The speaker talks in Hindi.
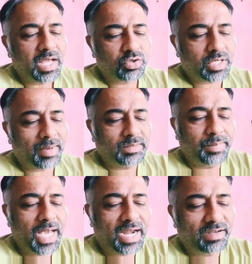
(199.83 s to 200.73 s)
उसके बाद
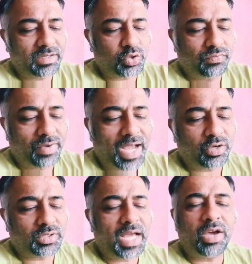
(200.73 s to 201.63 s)
बी आर एन वैगन
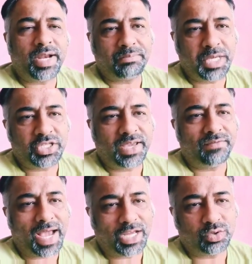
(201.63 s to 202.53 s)
होता है और एक बी सी एम
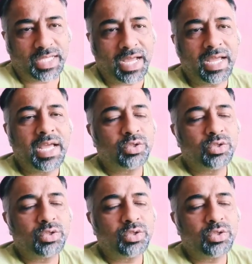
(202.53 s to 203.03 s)
वैगन होता है